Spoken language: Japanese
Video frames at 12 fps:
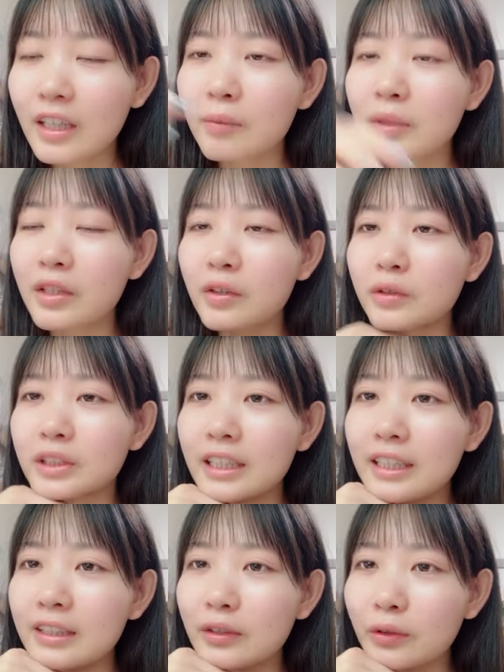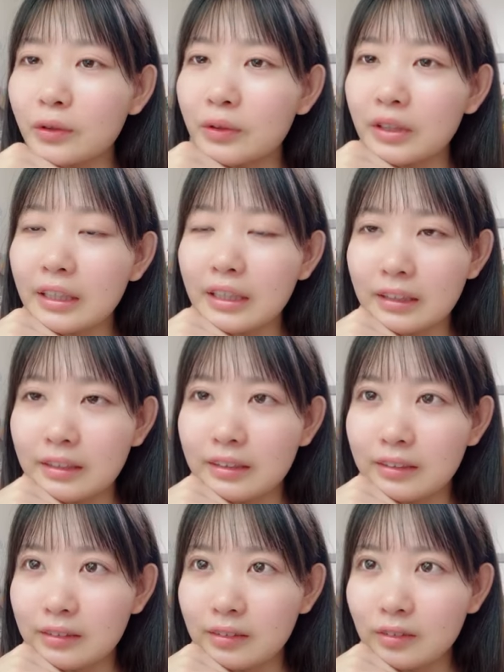なんか今日席遠い
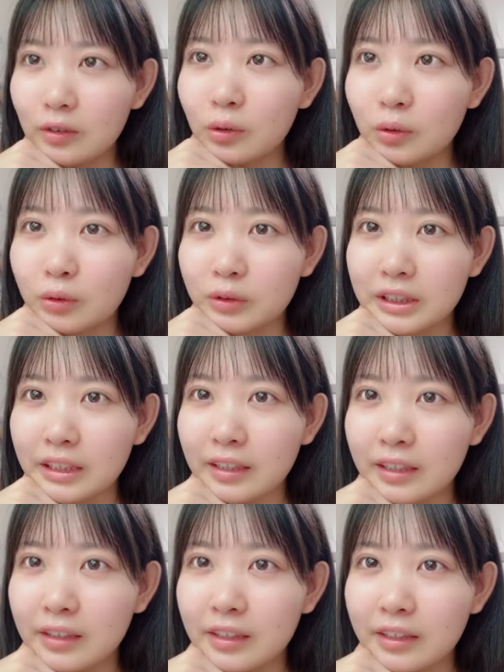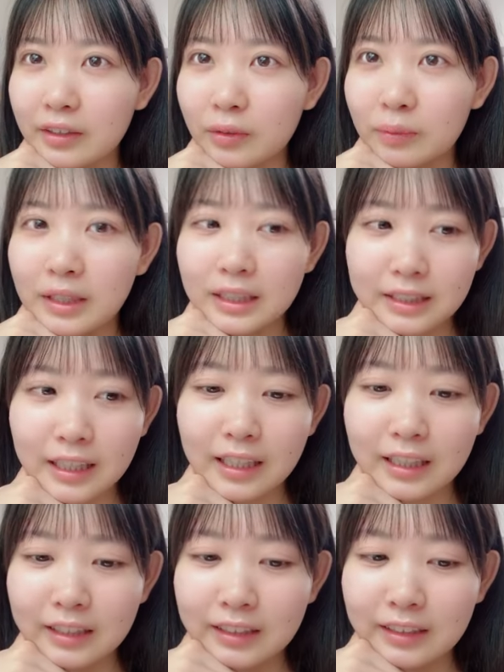報告しか聞いてないんだけどみんな
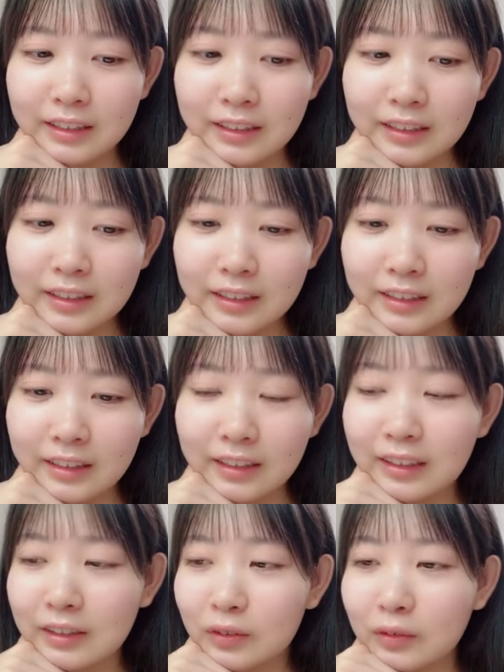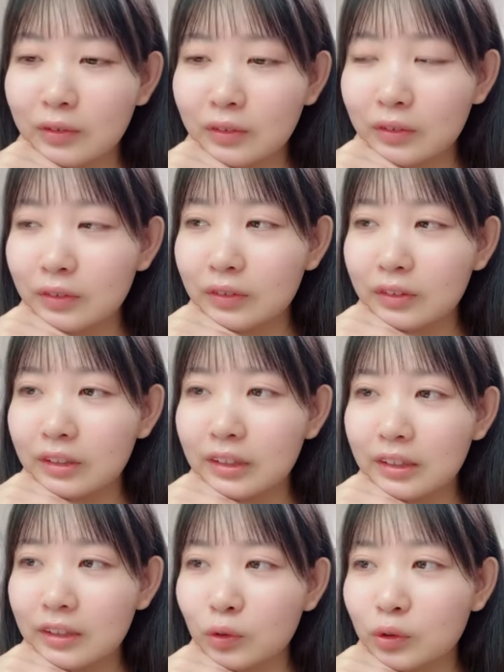さあの
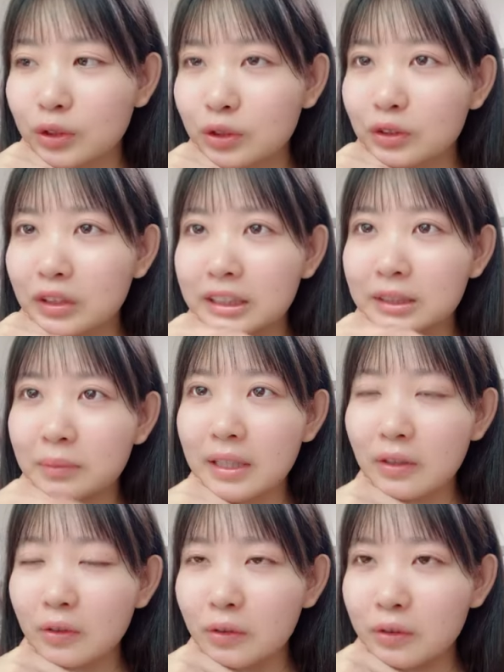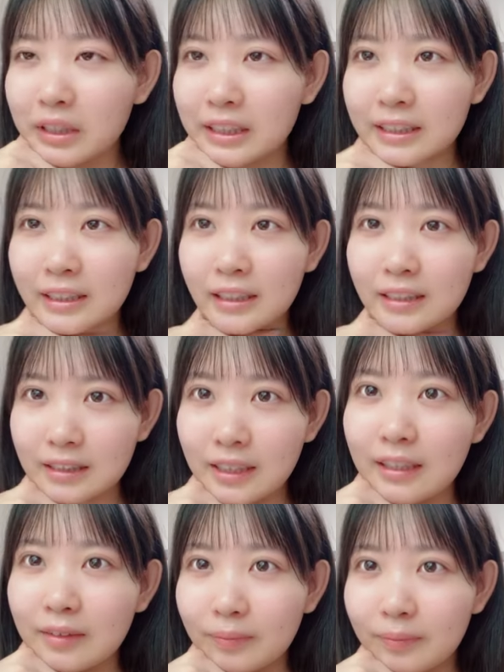50列目以降ぐらいしか
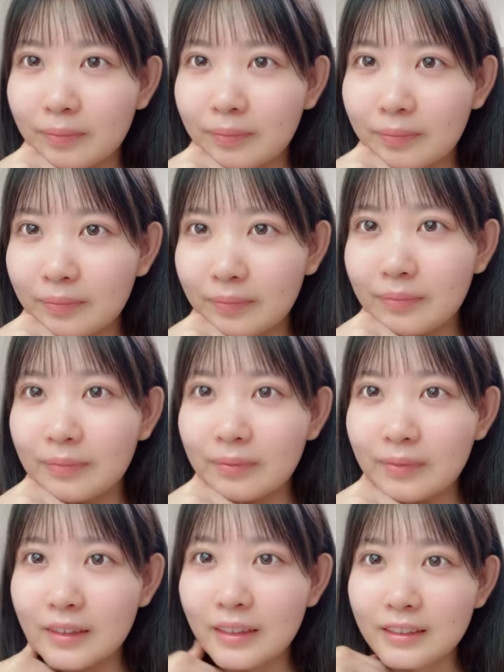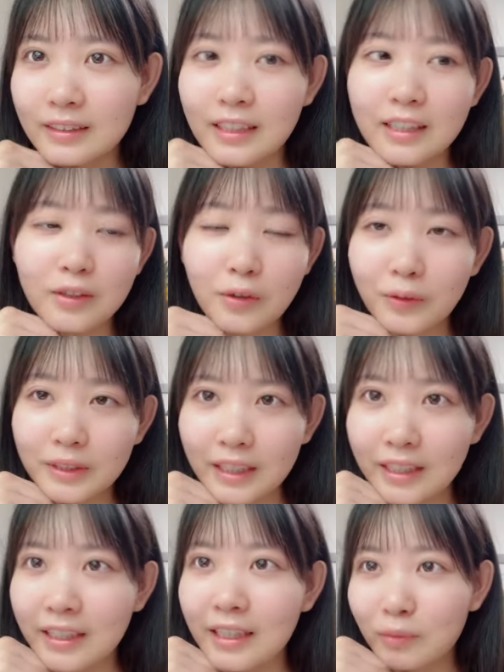さ席用意
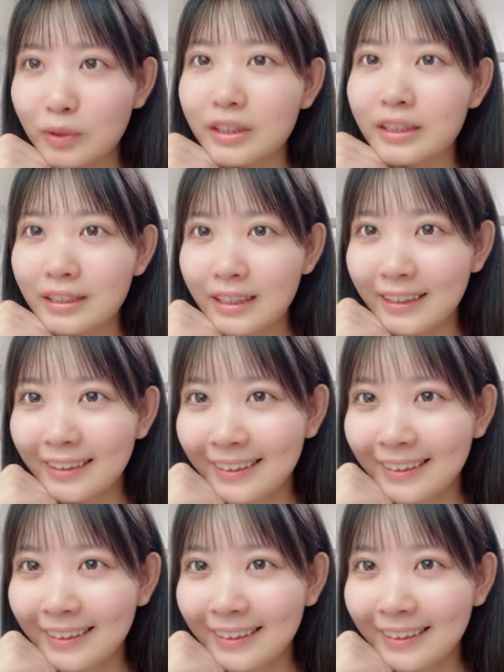されてないもしかして